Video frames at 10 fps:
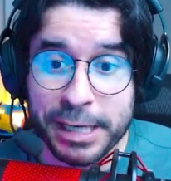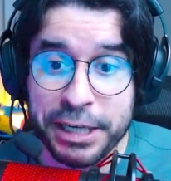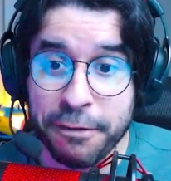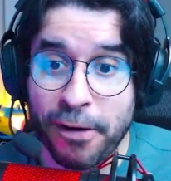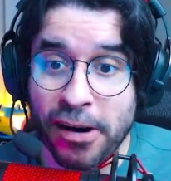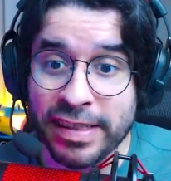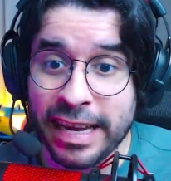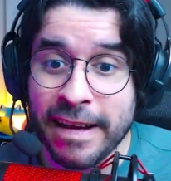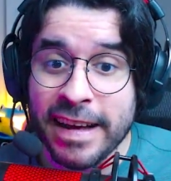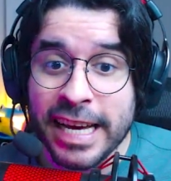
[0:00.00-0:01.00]
voltem
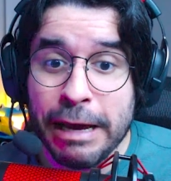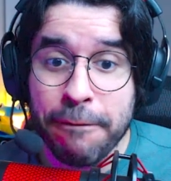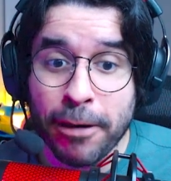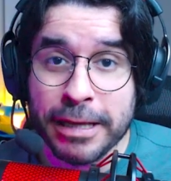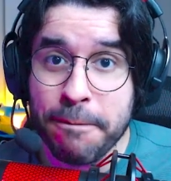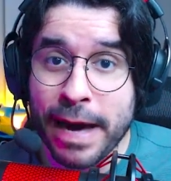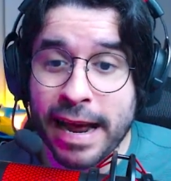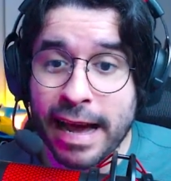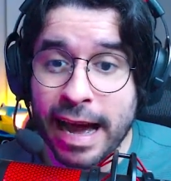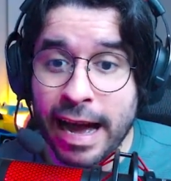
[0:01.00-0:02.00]
e voltem voltem para
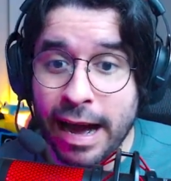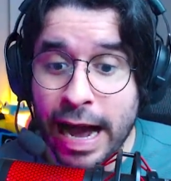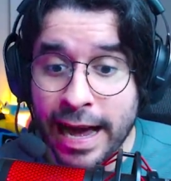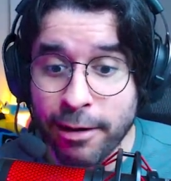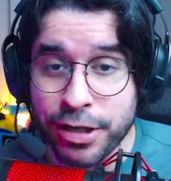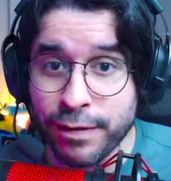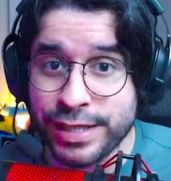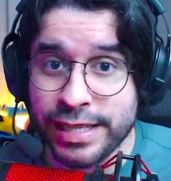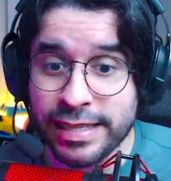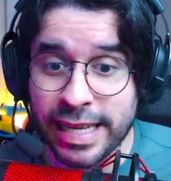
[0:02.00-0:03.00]
a área onde vocês
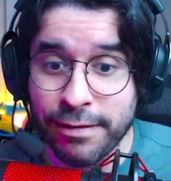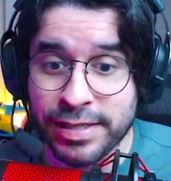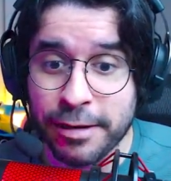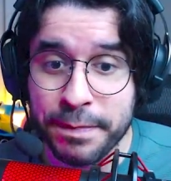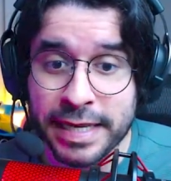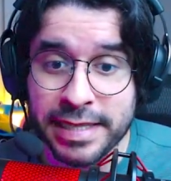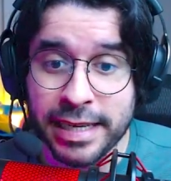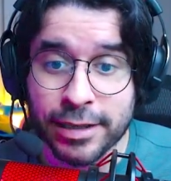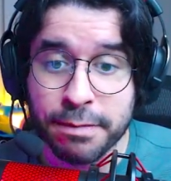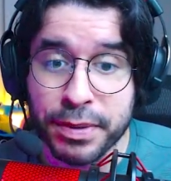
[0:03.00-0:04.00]
estavam sendo perseguidos.
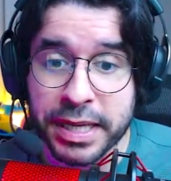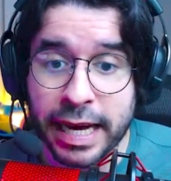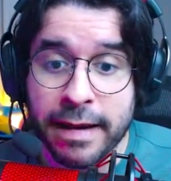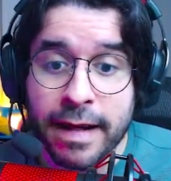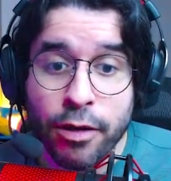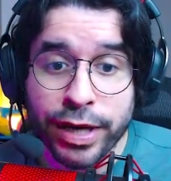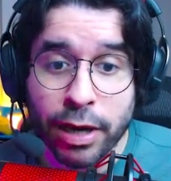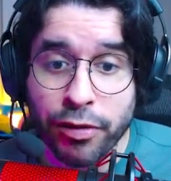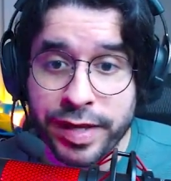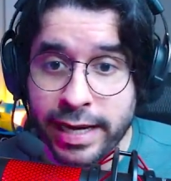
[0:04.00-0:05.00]
Porque o que
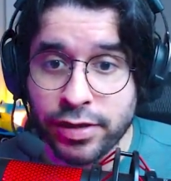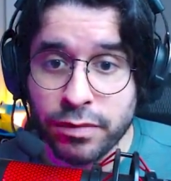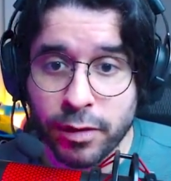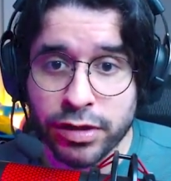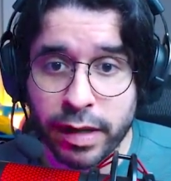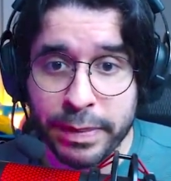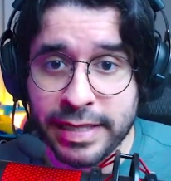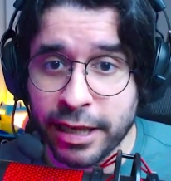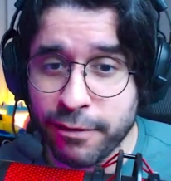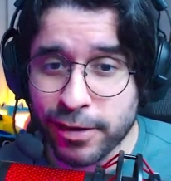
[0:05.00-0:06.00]
acontece? O monstro vai perseguir
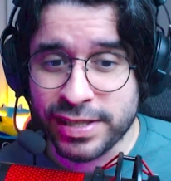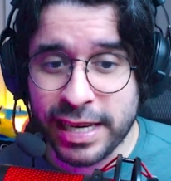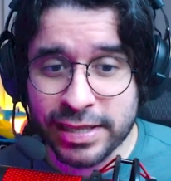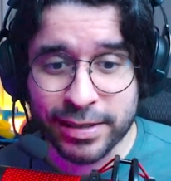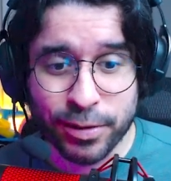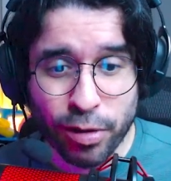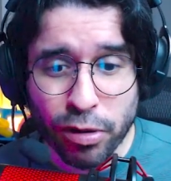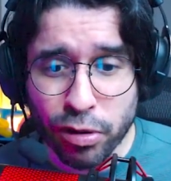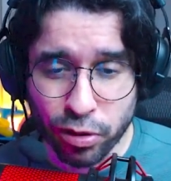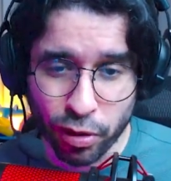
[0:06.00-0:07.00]
vocês todo
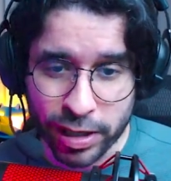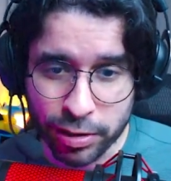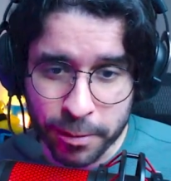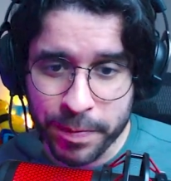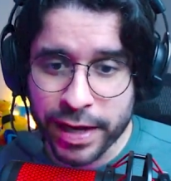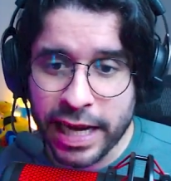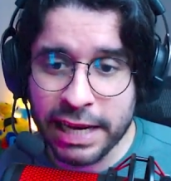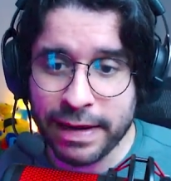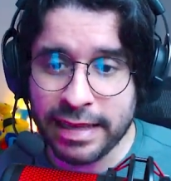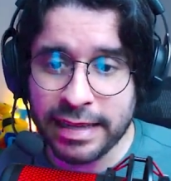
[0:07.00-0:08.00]
doido. Ele vai
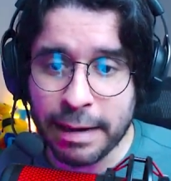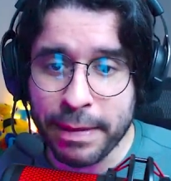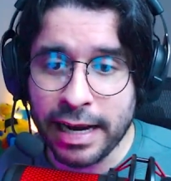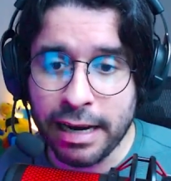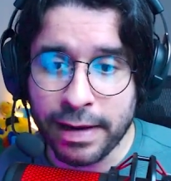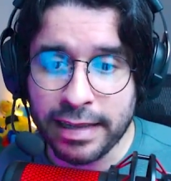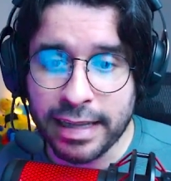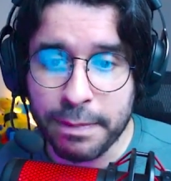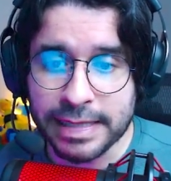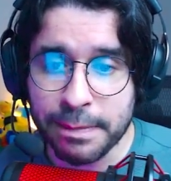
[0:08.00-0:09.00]
tentar, ele vai tentar
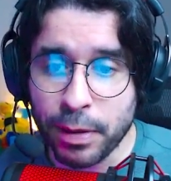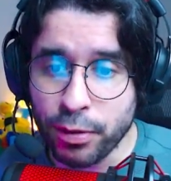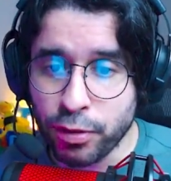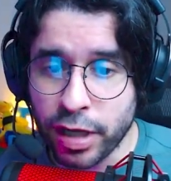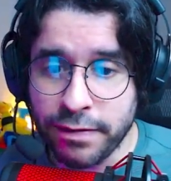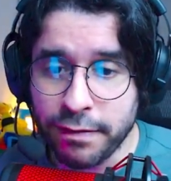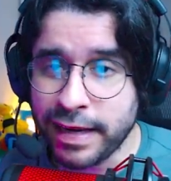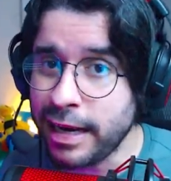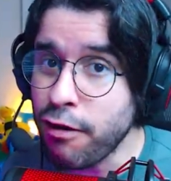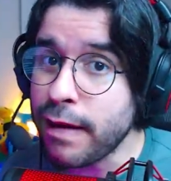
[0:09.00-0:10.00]
passar pelo duto, ele vai ver que
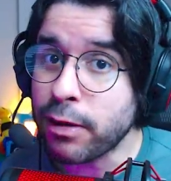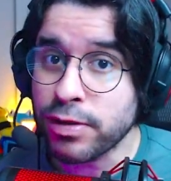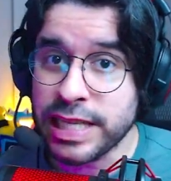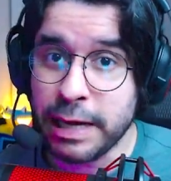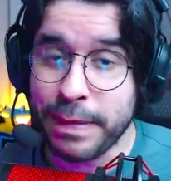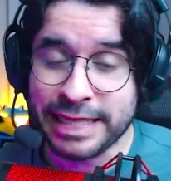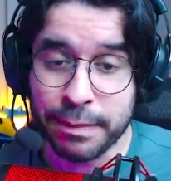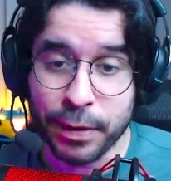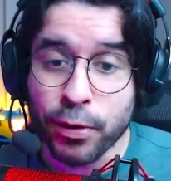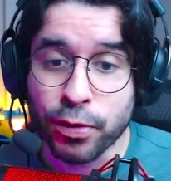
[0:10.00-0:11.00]
não vai conseguir passar
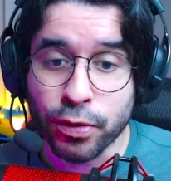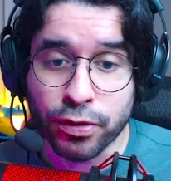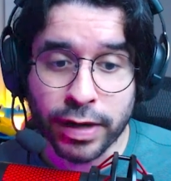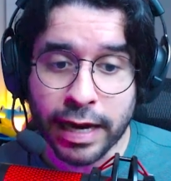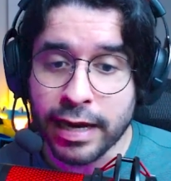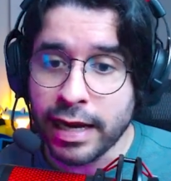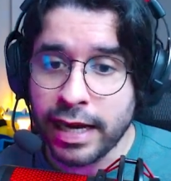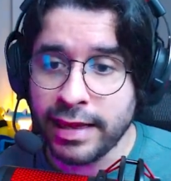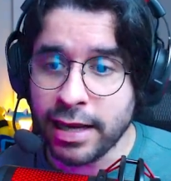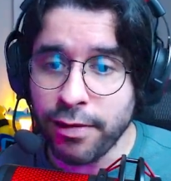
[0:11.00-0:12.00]
pelo duto, né?
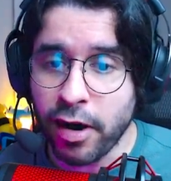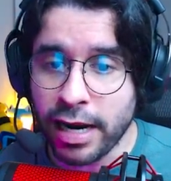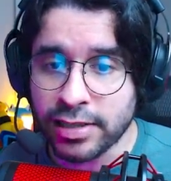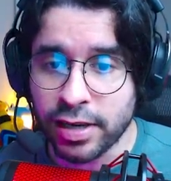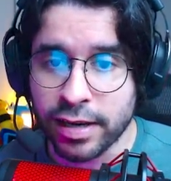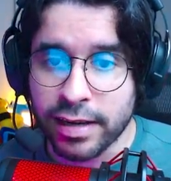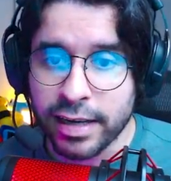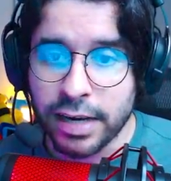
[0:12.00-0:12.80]
Então, olha só, eu vou